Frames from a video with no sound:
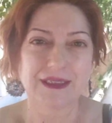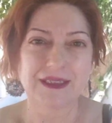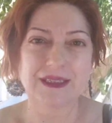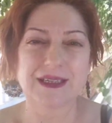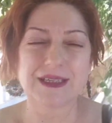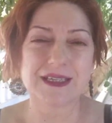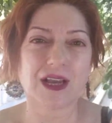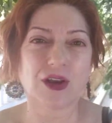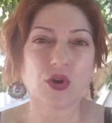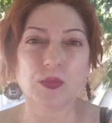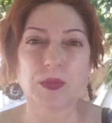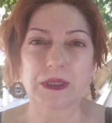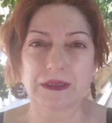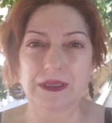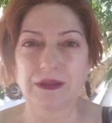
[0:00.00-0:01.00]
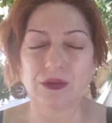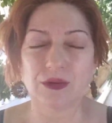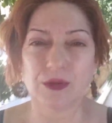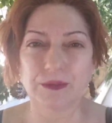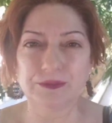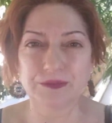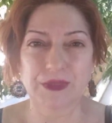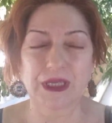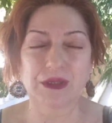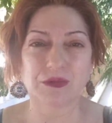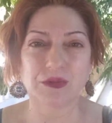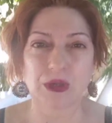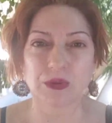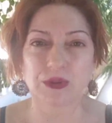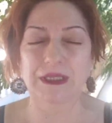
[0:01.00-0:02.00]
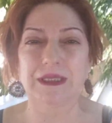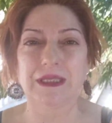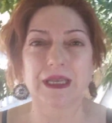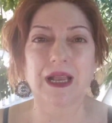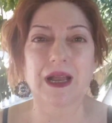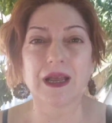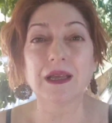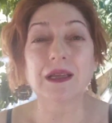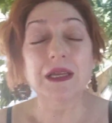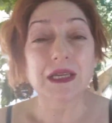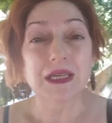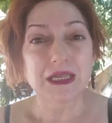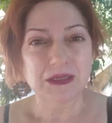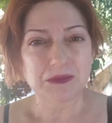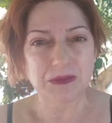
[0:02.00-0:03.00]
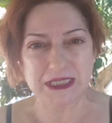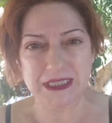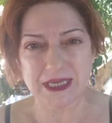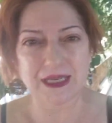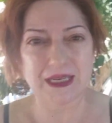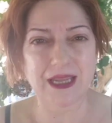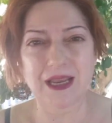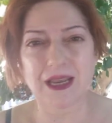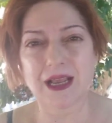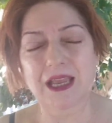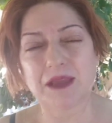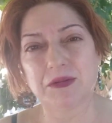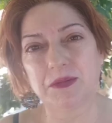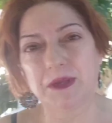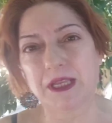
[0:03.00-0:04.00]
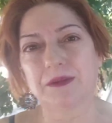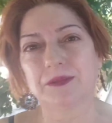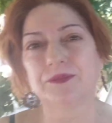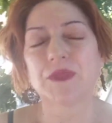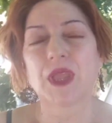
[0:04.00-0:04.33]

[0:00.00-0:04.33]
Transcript: y que se ha convertido en una auténtica miseria en la que vivir.